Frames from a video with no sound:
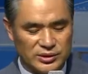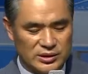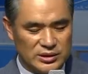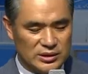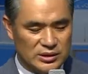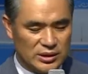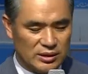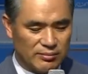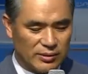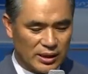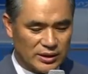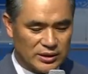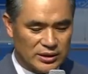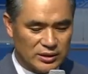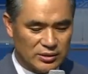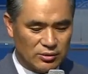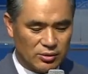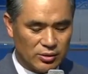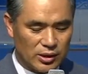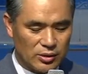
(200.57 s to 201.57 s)
진짜
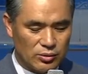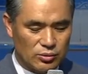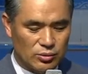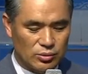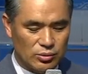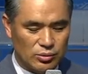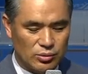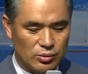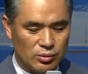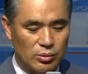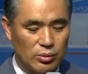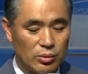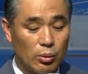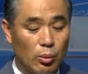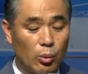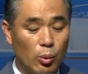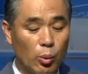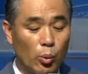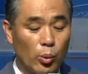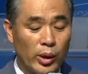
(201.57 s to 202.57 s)
맛있더라고
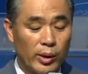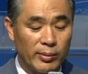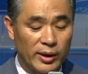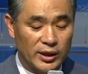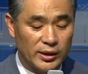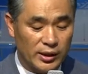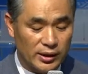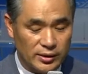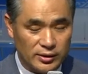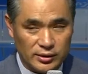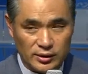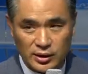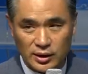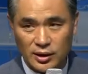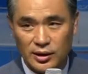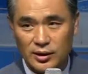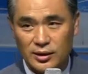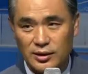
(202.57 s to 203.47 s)
왜 만났는데?